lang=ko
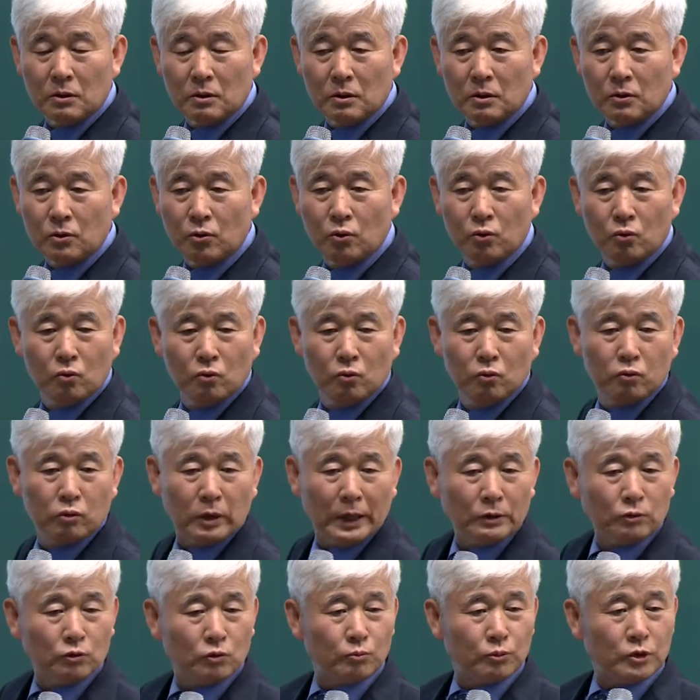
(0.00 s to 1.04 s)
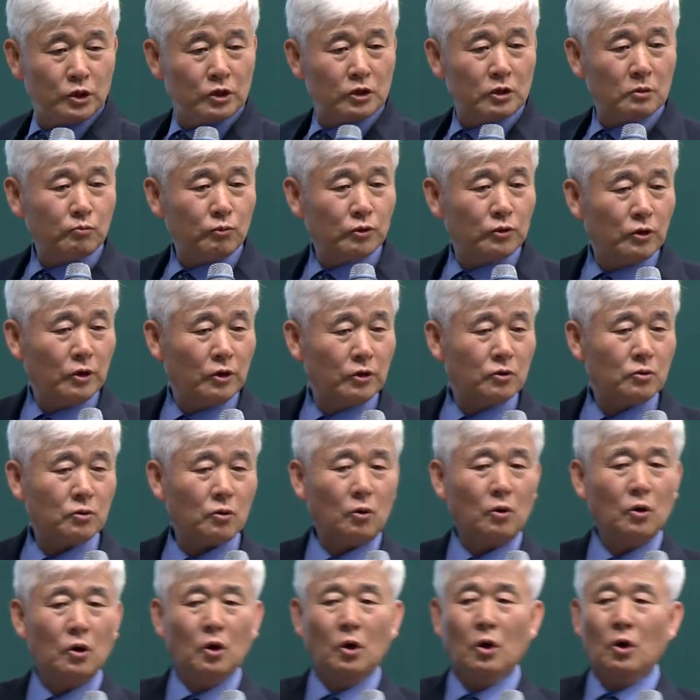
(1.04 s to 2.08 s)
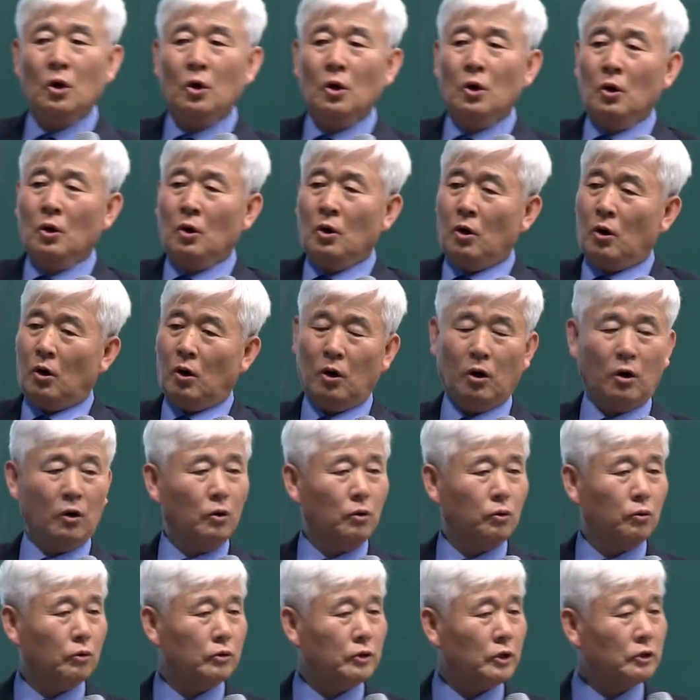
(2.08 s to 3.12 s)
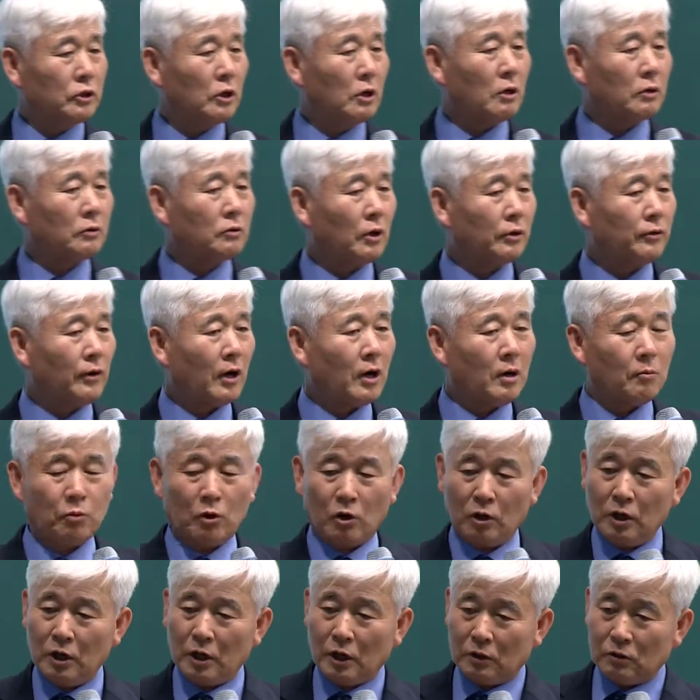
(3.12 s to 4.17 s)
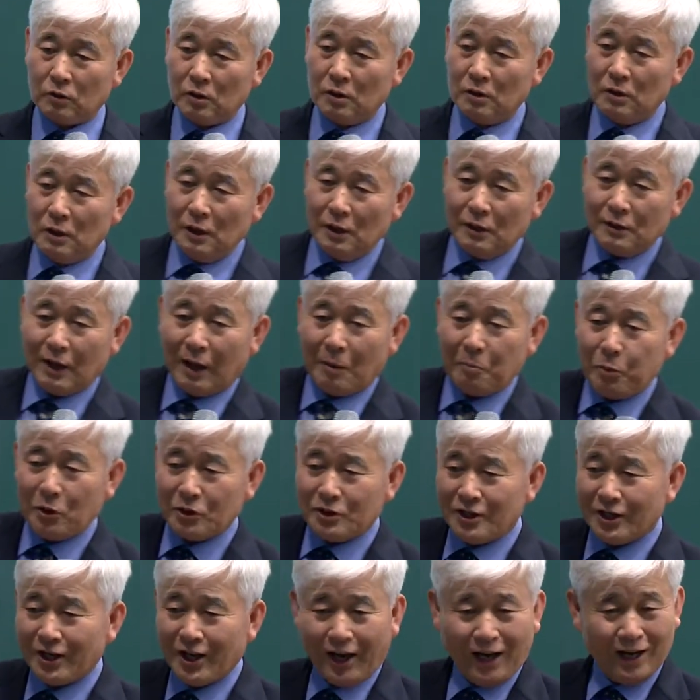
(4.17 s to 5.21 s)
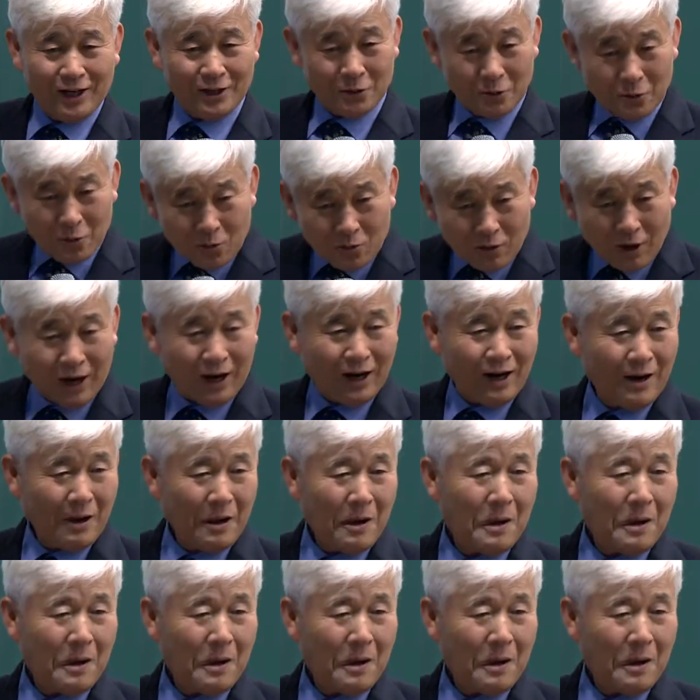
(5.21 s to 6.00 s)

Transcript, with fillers: 휴 한숨 쉬신 분들 있죠. 아이고 내 살았다 내가 머리가 나빠진 게 아니로구나